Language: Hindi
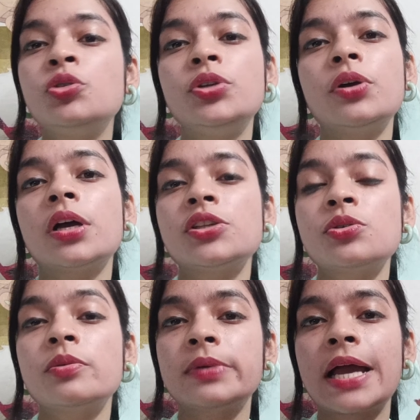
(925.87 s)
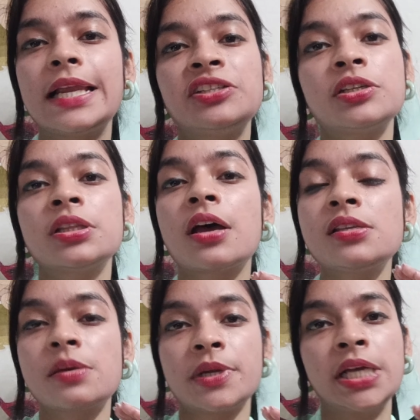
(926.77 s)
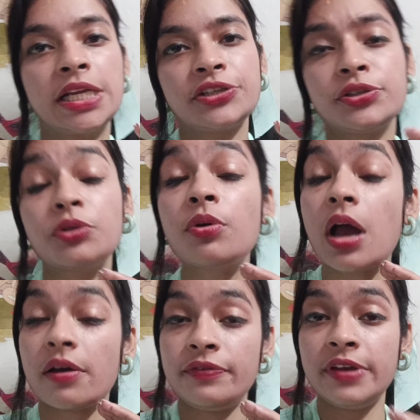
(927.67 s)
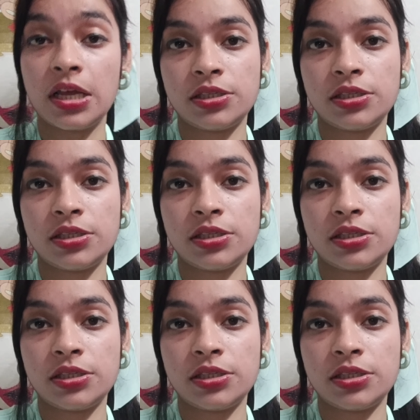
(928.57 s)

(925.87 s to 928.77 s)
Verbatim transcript: जूडियो का जो कलेक्शन था समर कलेक्शन था वो काफ़ी